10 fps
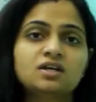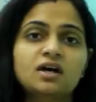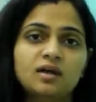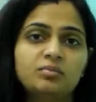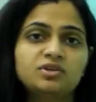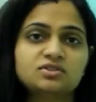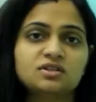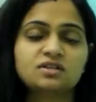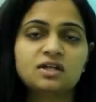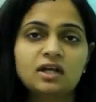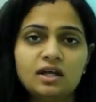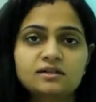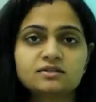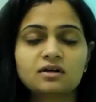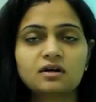आगे पीछे से
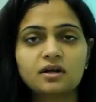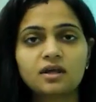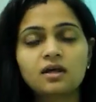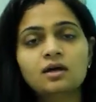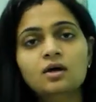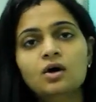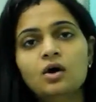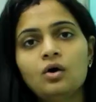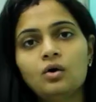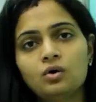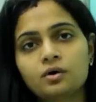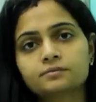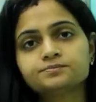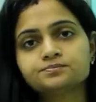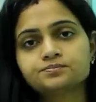नेल्स रगड़ के
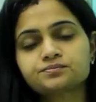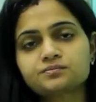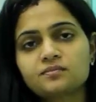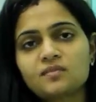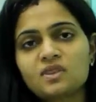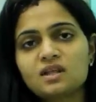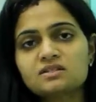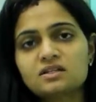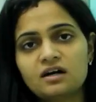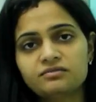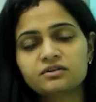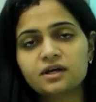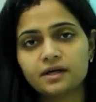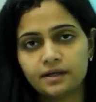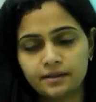और साफ़
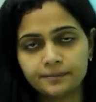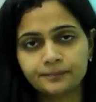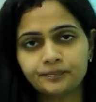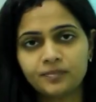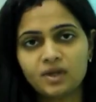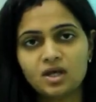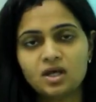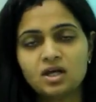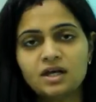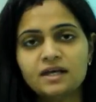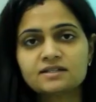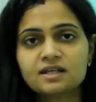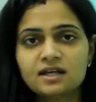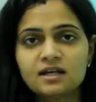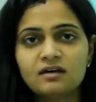करने हैं
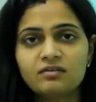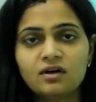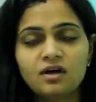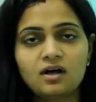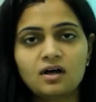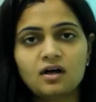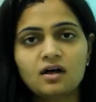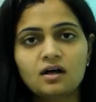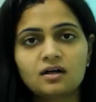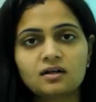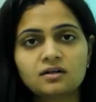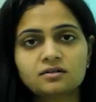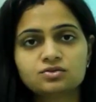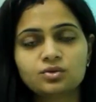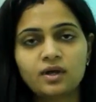इसके अलावा
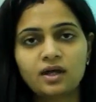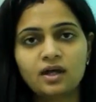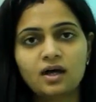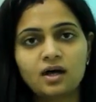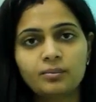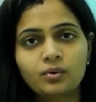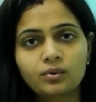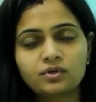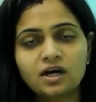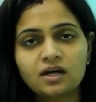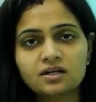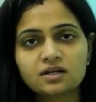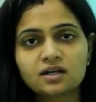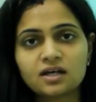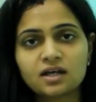जो है आपको ध्यान
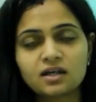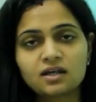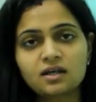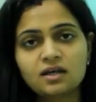रखना है कि